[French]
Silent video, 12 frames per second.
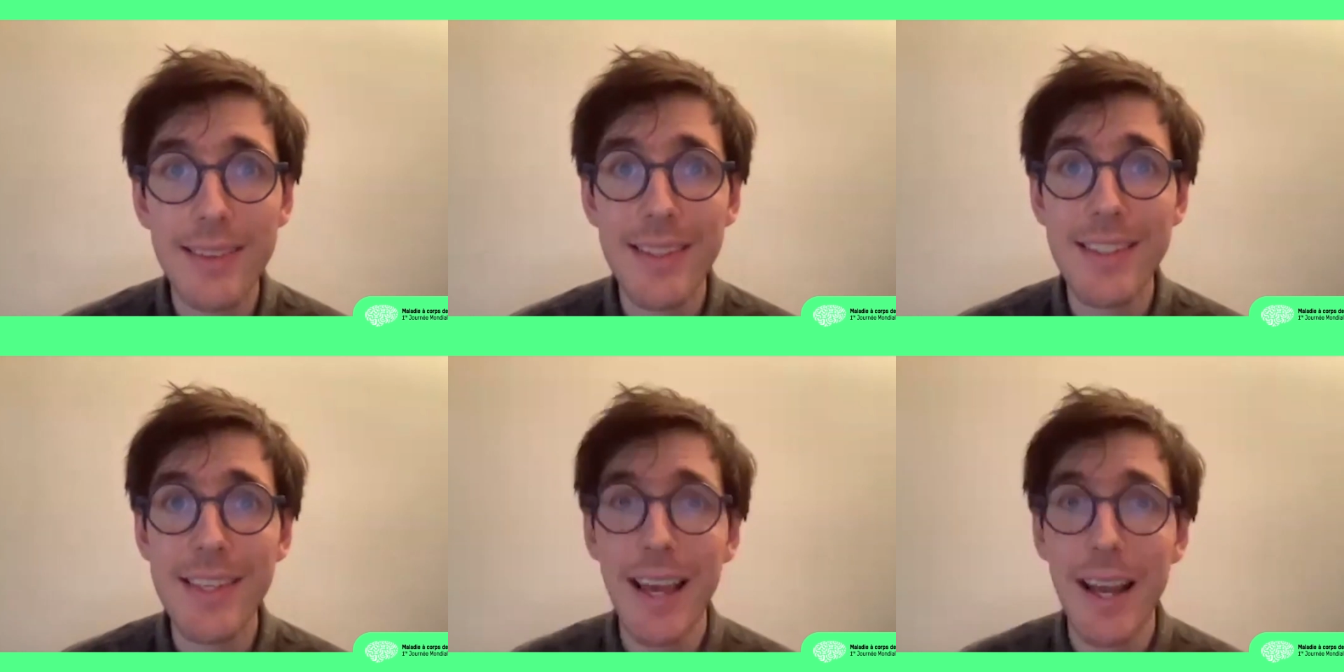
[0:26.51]

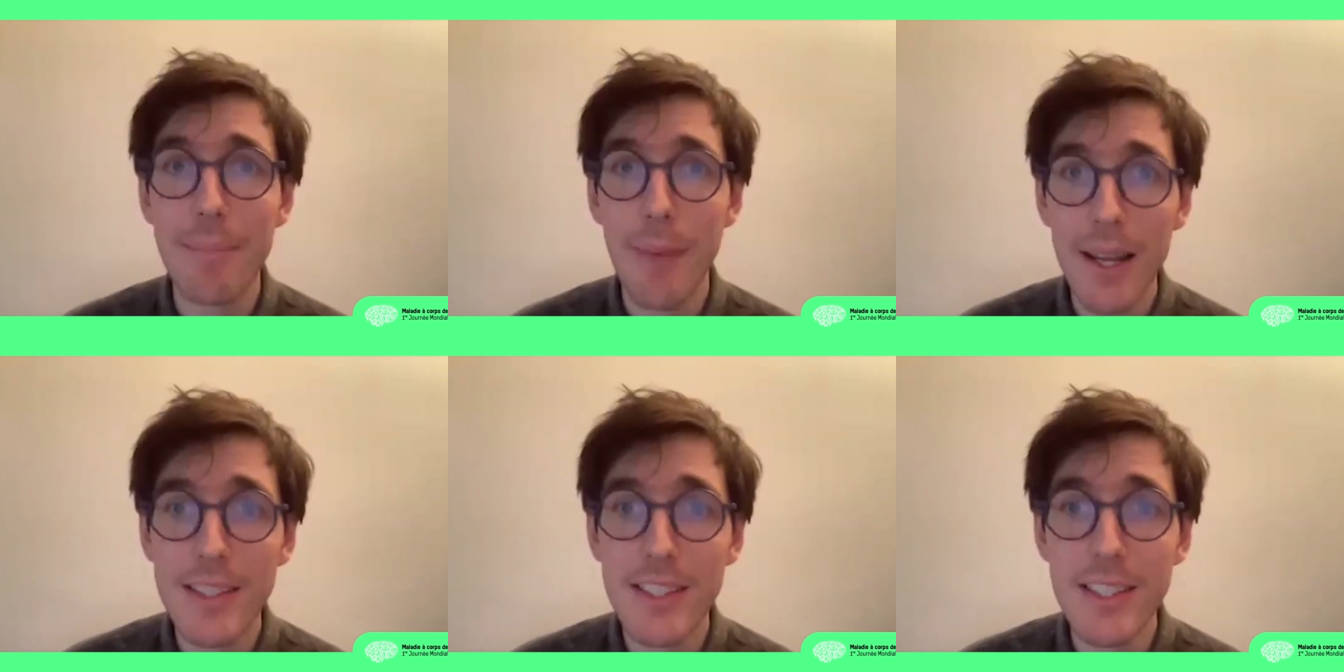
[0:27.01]
dédiée à la
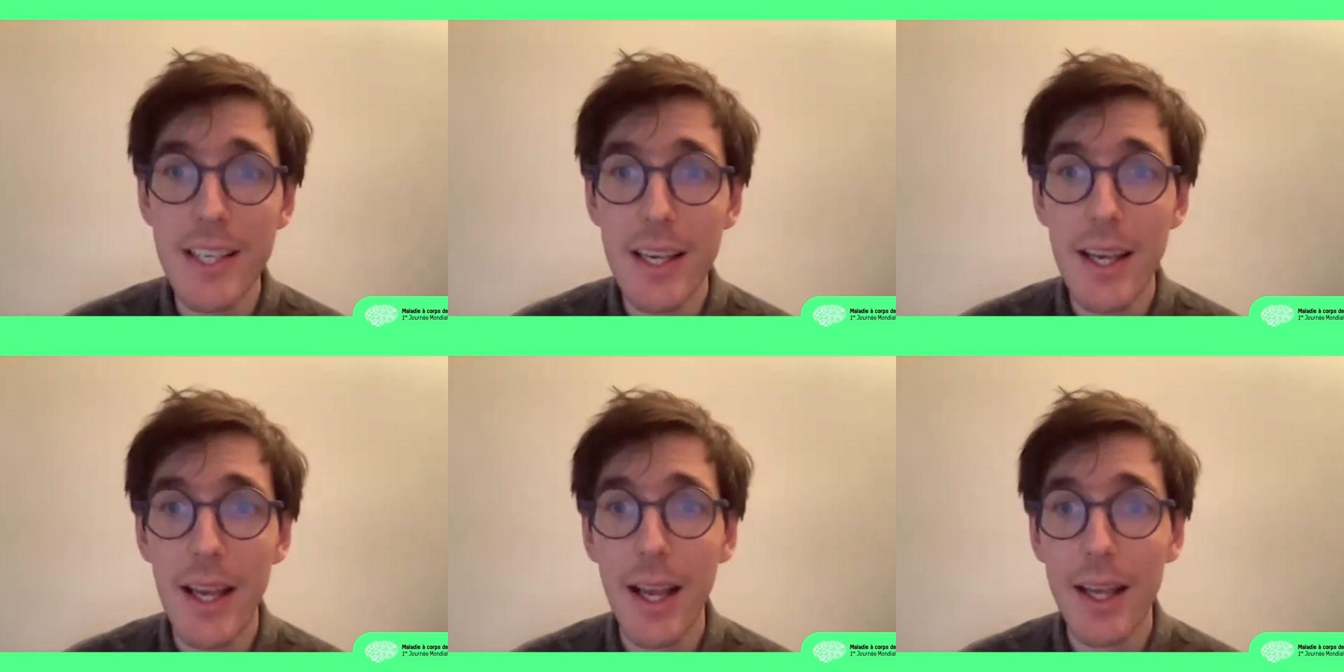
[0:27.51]
maladie
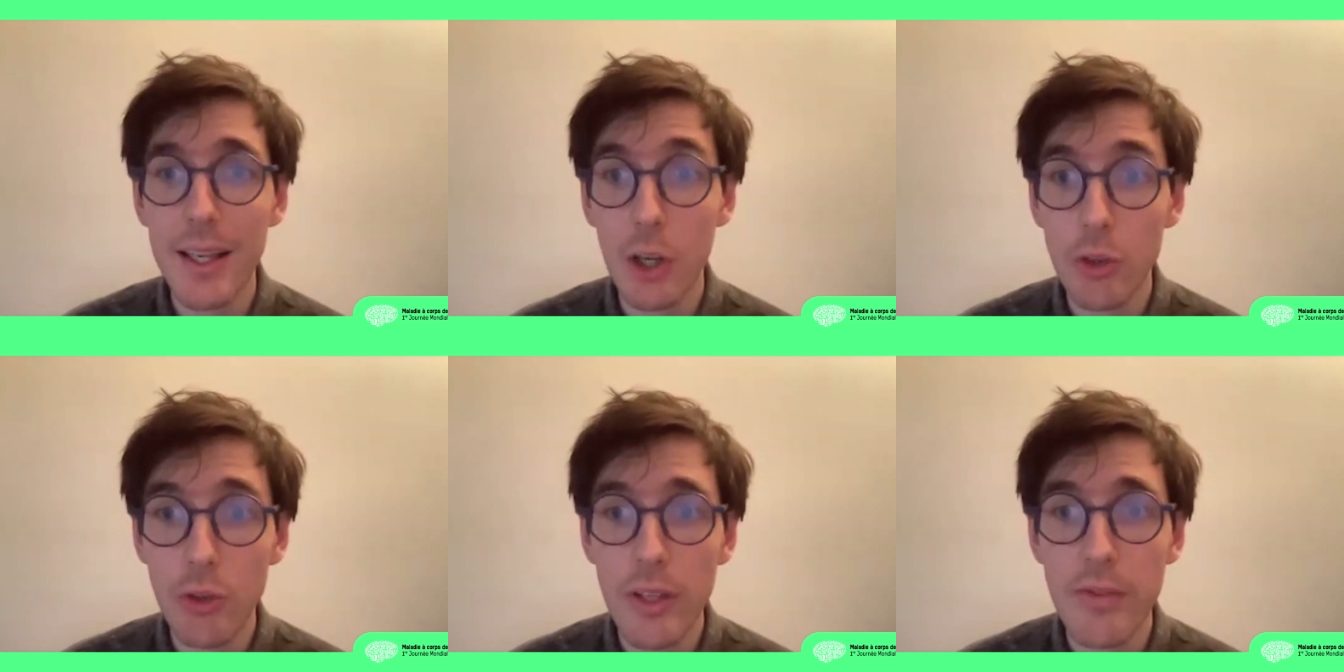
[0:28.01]
à
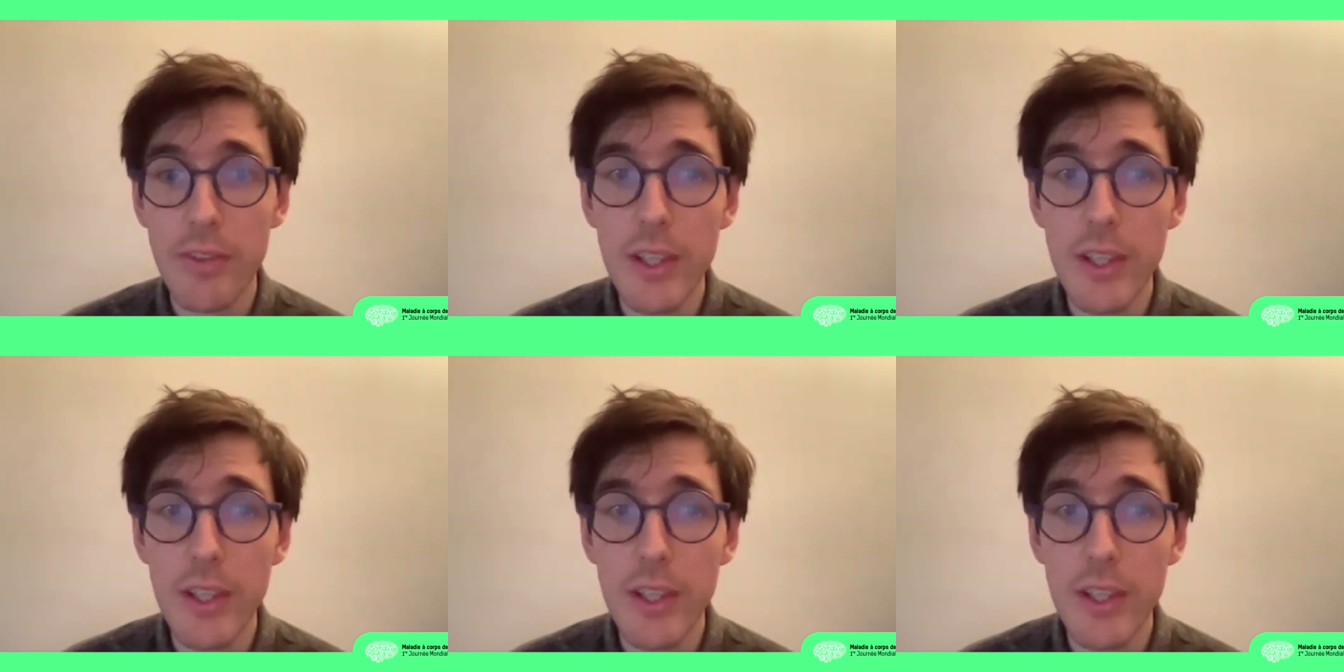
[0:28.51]
corps de